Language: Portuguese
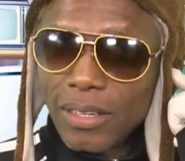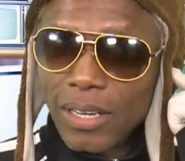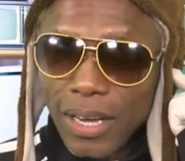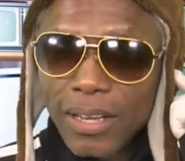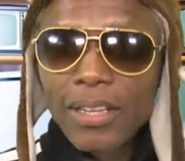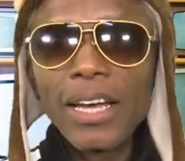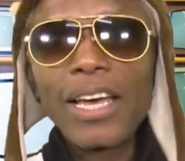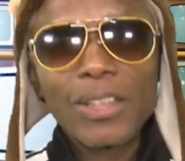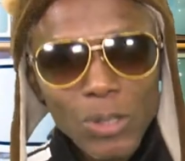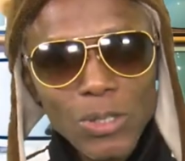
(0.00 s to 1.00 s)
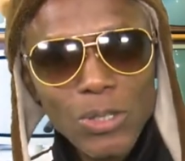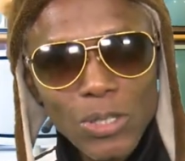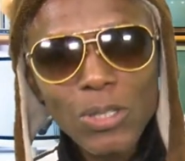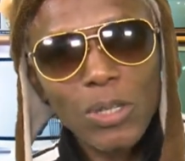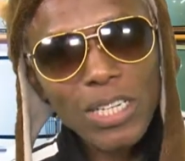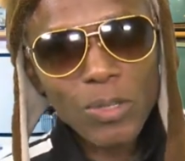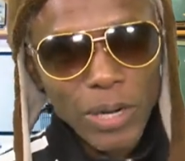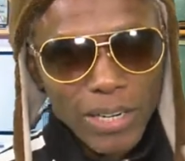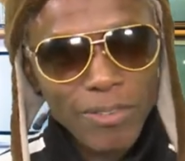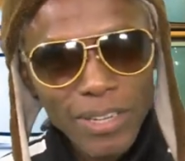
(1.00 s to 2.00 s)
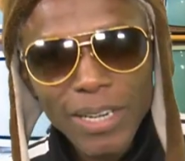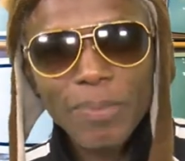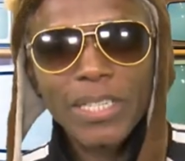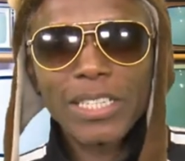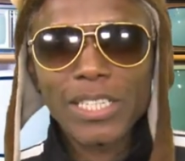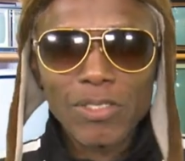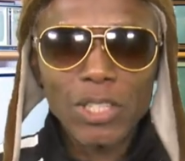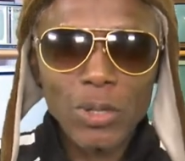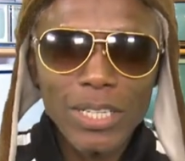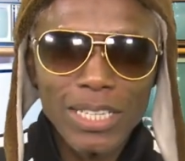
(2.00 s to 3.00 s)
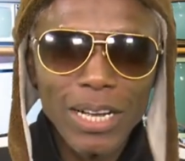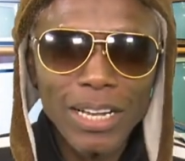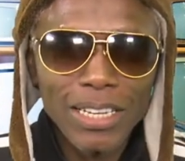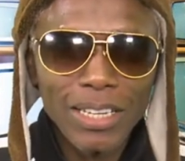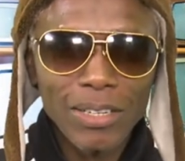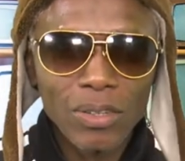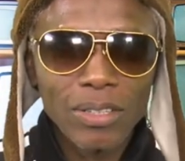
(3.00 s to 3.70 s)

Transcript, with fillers: É, é todos, todas quarta-feira, a partir das 20 horas da, da